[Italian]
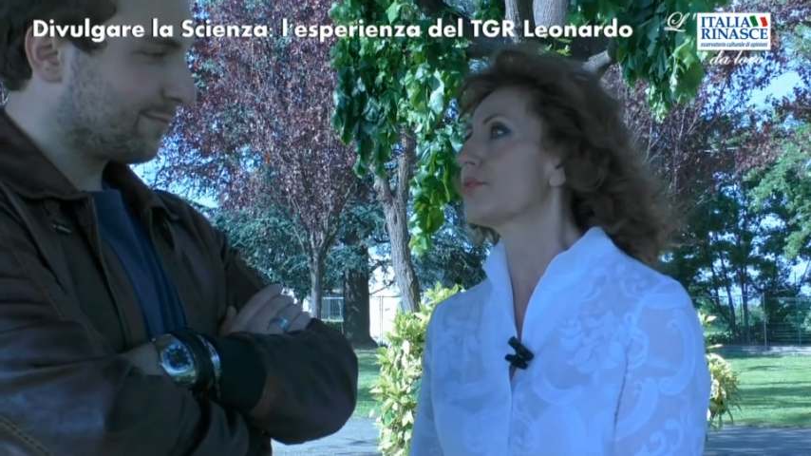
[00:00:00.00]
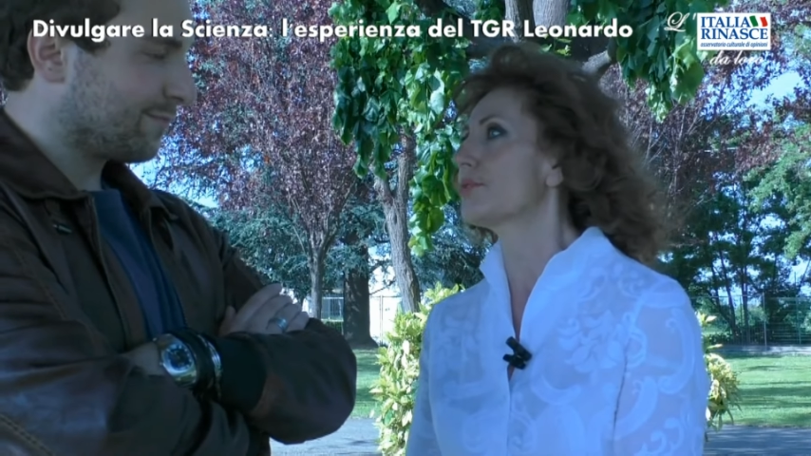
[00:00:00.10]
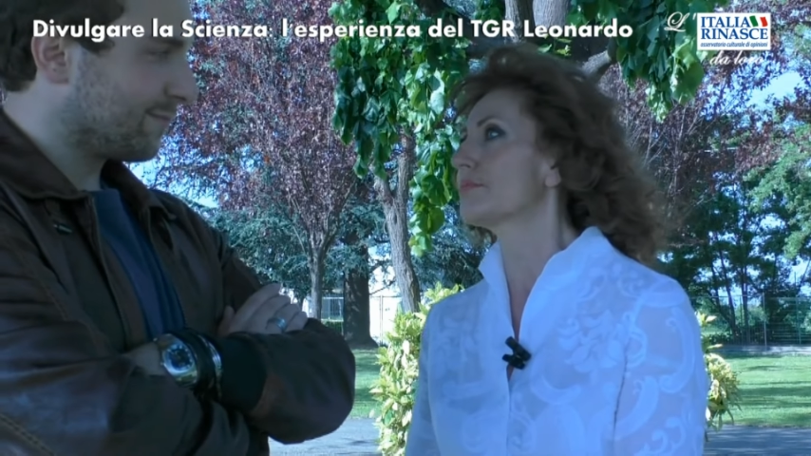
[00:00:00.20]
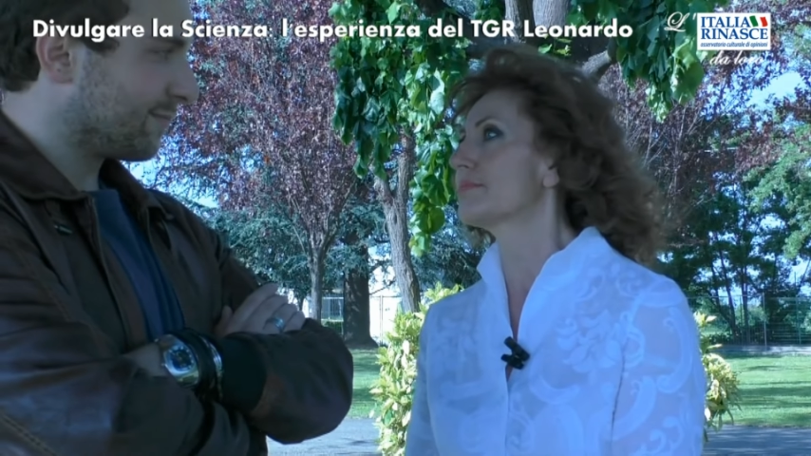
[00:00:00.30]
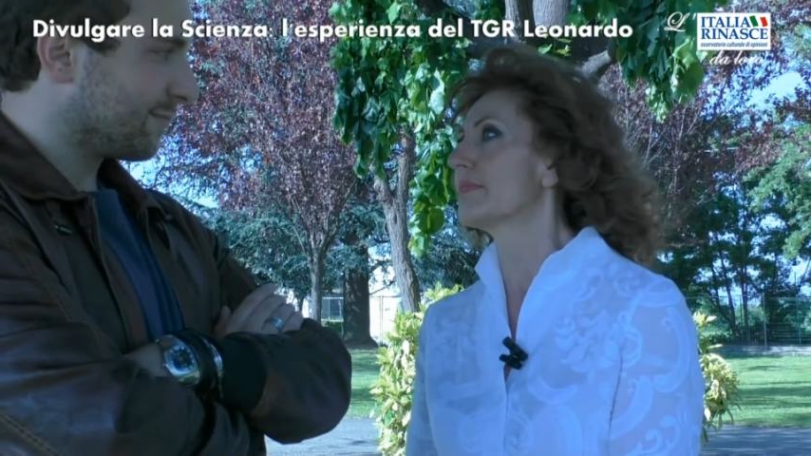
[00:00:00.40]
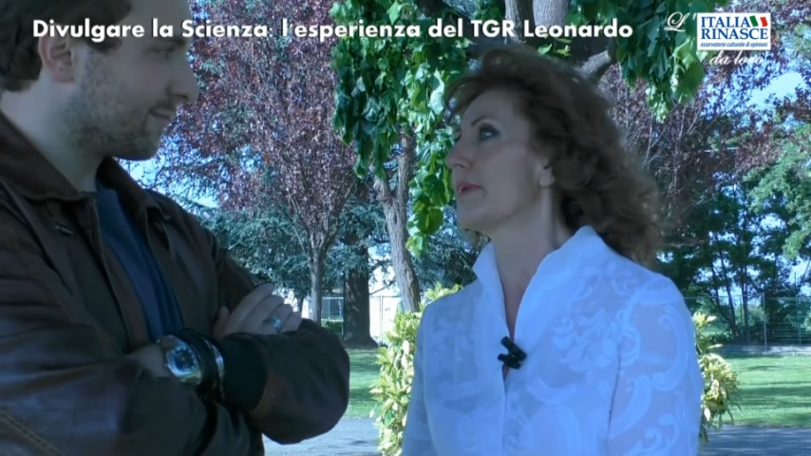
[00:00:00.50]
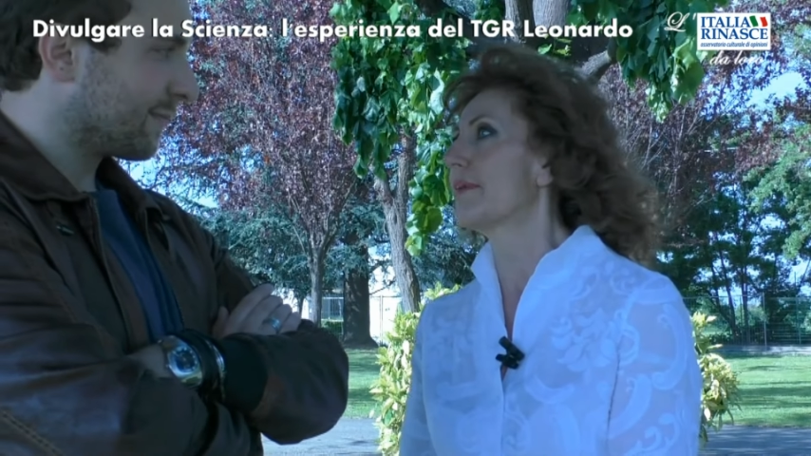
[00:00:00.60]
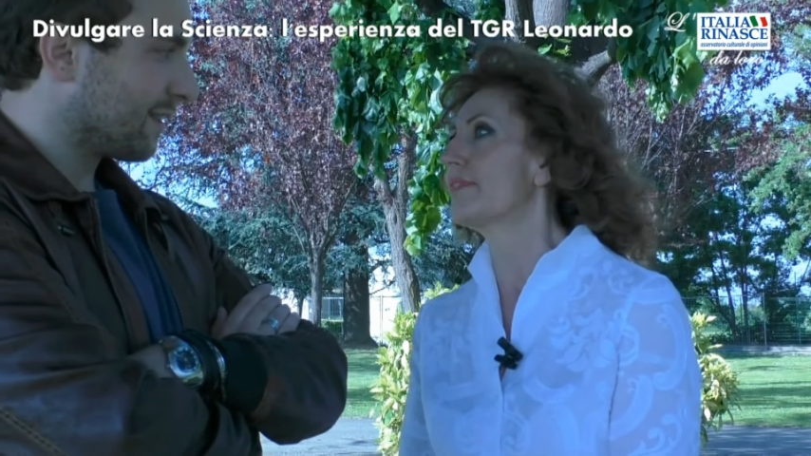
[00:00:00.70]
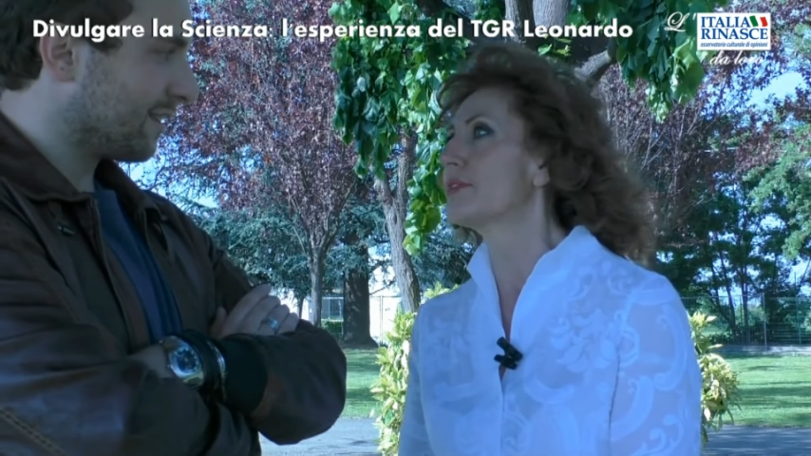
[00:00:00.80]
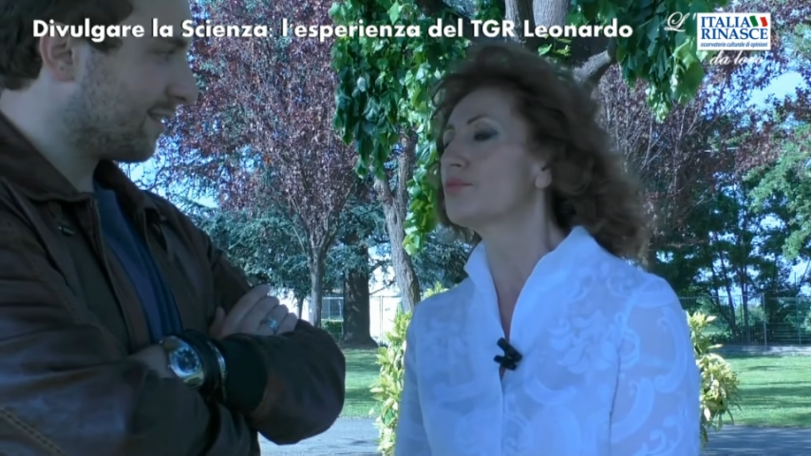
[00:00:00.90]
sono
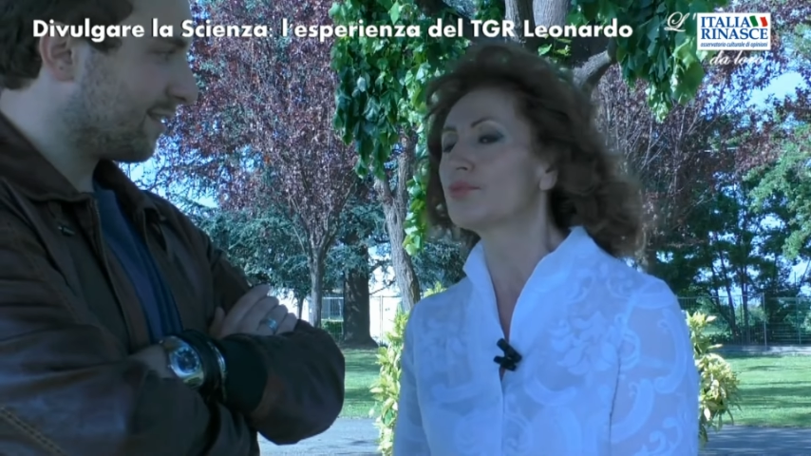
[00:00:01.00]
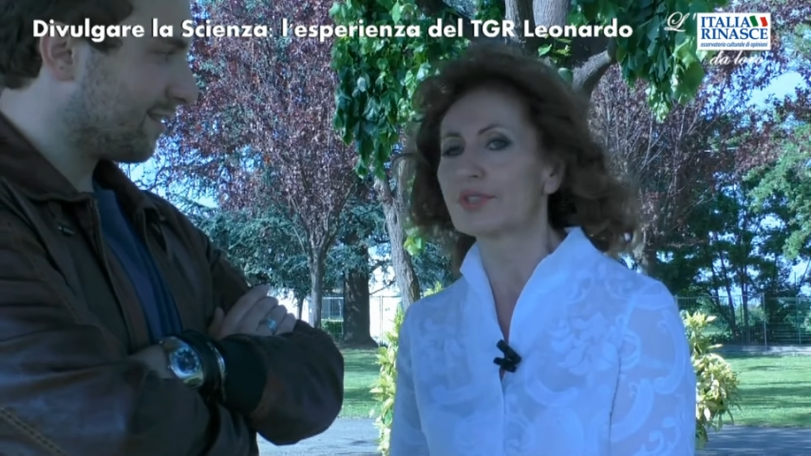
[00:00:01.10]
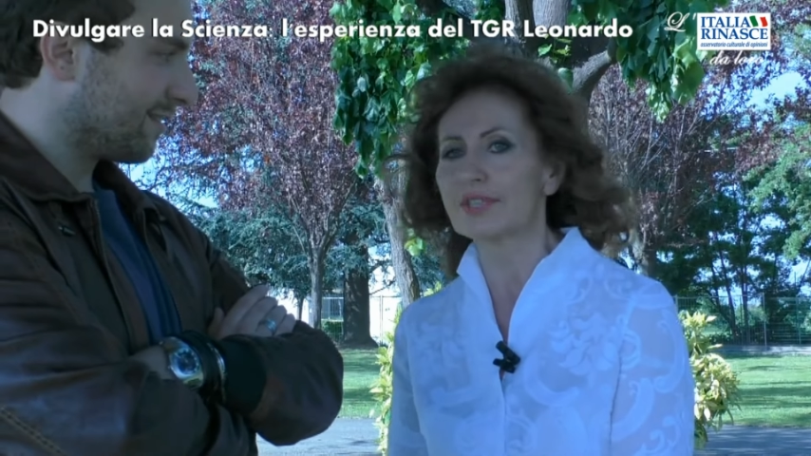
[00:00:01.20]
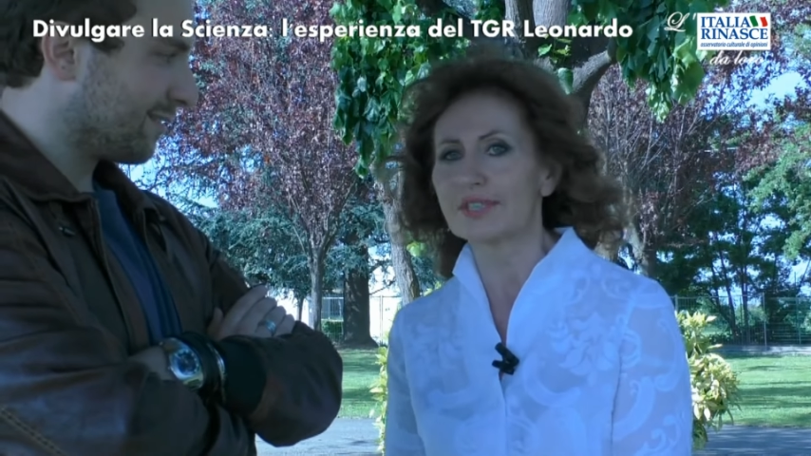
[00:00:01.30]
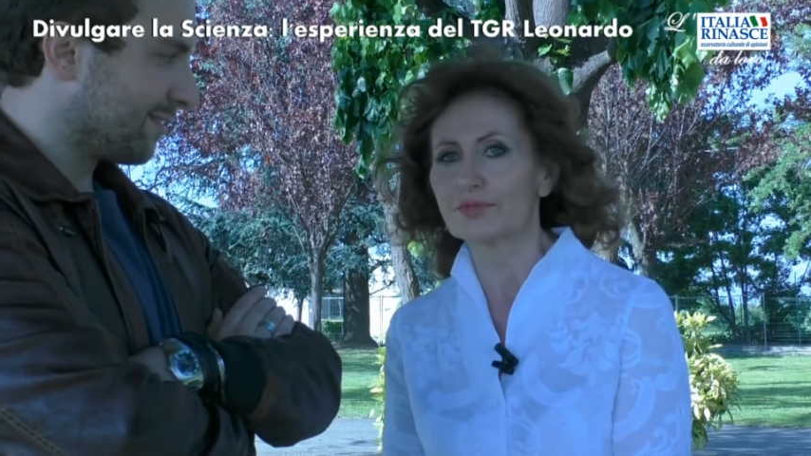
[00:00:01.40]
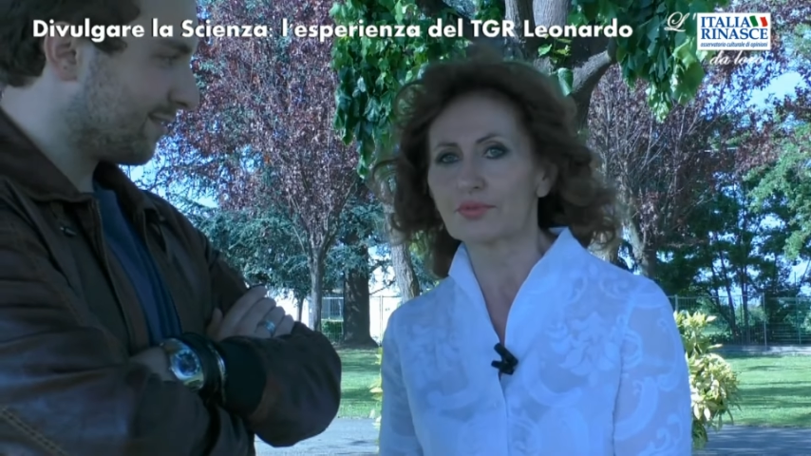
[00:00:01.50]
avvenute